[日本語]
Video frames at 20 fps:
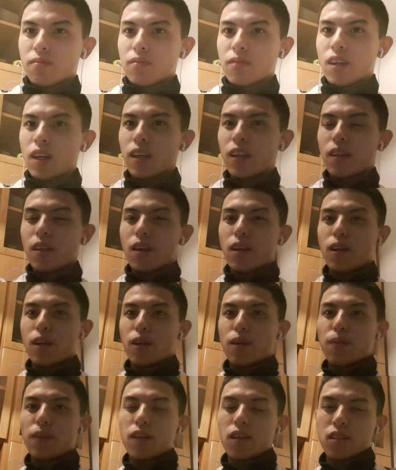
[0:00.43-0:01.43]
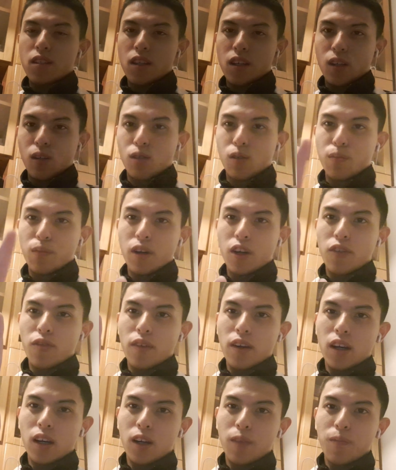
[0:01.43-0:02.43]
はい、えー、皆さんこんばん
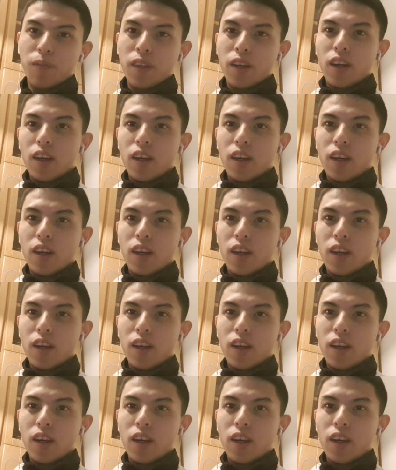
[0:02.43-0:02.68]
は、